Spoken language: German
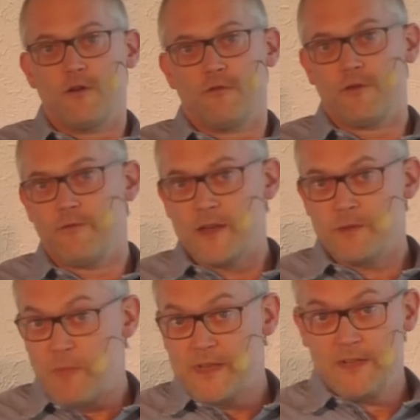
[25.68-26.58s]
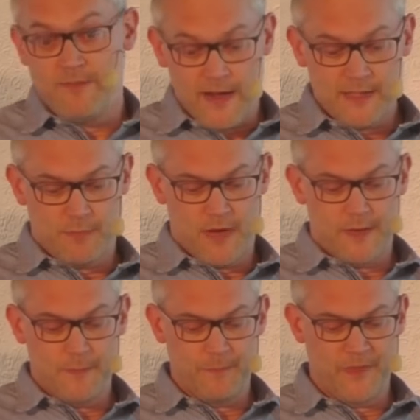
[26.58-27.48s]
Von manchen weiß
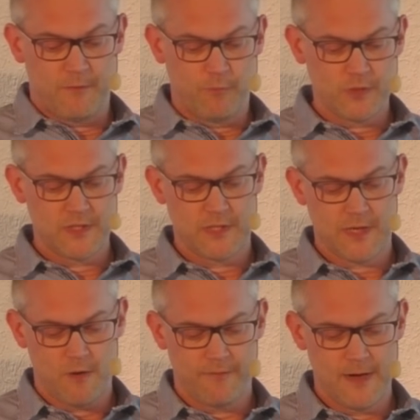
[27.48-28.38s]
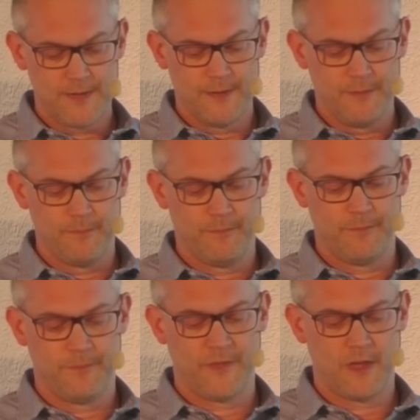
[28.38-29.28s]
man, wo sie sich aufhalten.
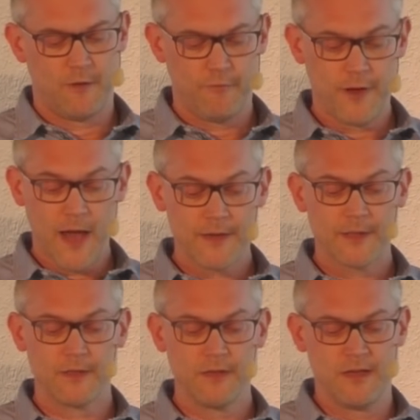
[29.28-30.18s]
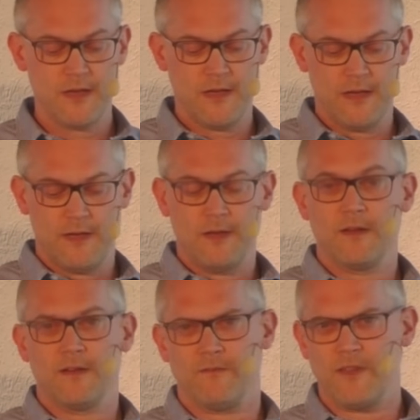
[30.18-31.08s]
Von anderen
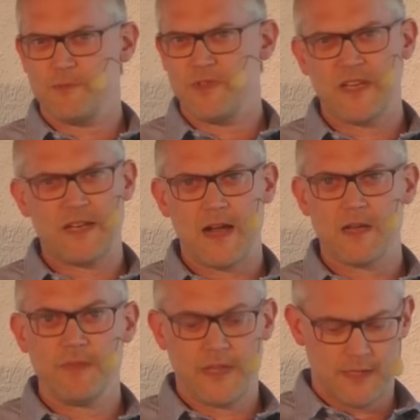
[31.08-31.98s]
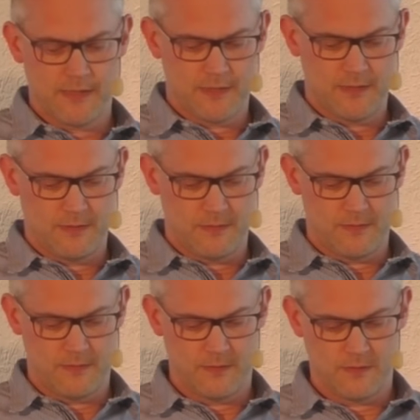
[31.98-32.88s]
weiß man seit langem nichts.
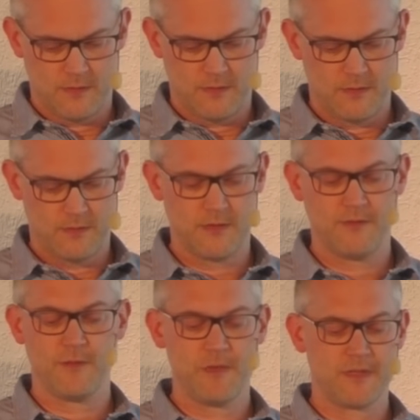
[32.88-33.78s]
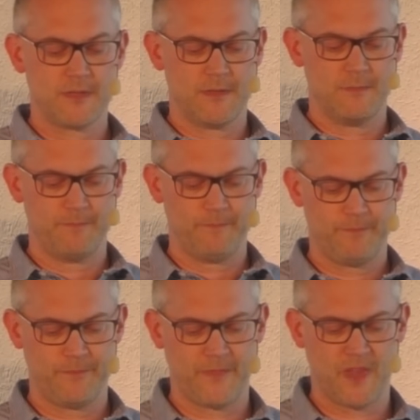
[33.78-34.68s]
Sie sind vermisst.
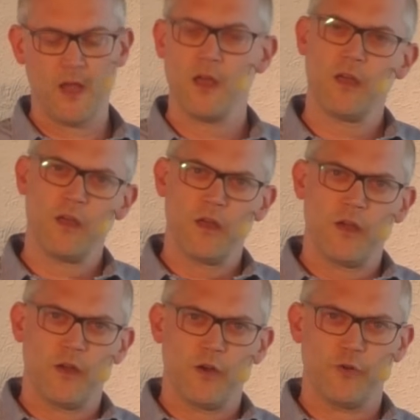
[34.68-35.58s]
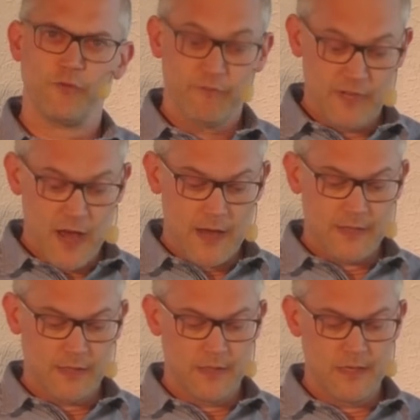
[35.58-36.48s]
Und von wieder
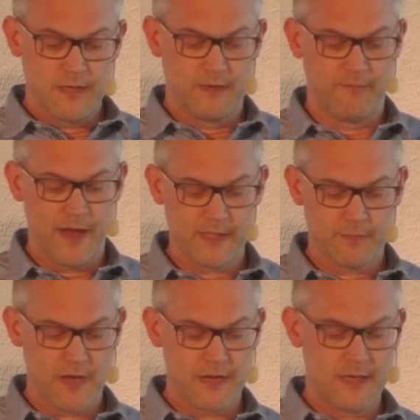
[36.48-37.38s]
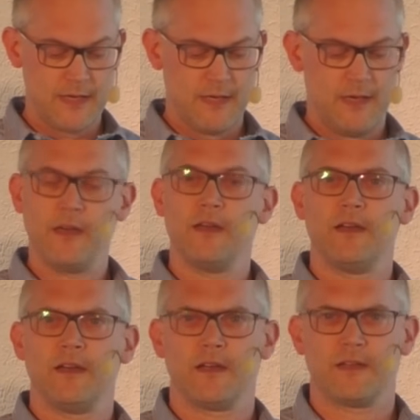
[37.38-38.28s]
anderen weiß man,
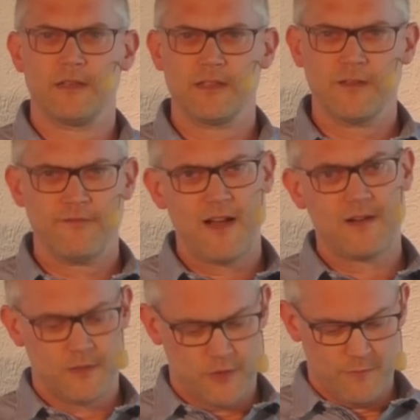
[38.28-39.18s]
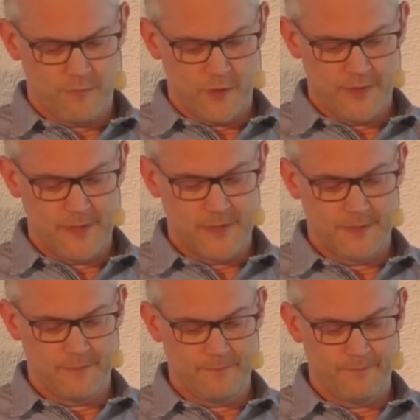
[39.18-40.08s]
dass sie gefangen genommen worden sind.